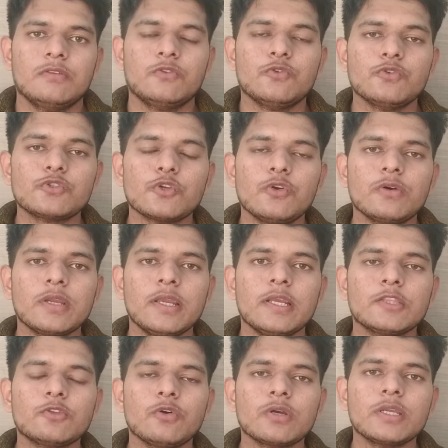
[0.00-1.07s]
दूसरों के
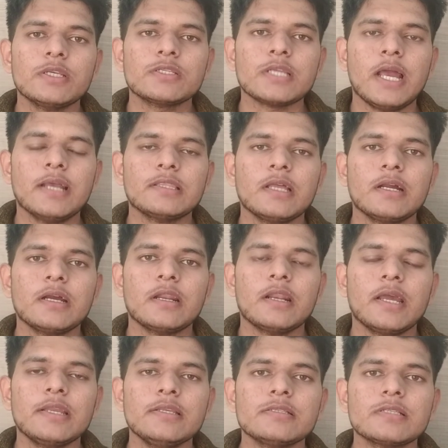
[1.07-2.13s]
हितों की सहायता
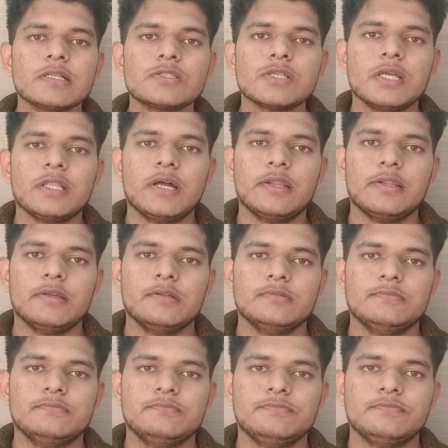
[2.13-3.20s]
करना ही सच्चा दान
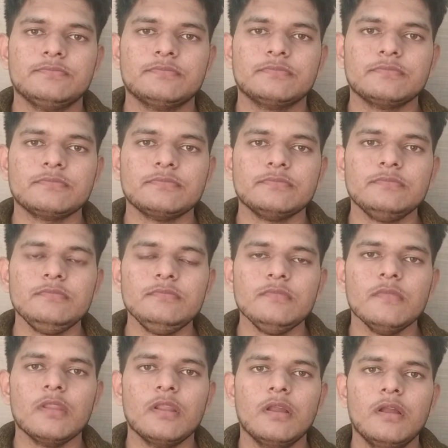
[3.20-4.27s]

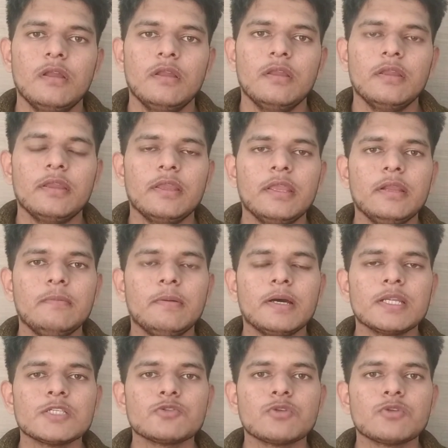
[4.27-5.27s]
है एक बार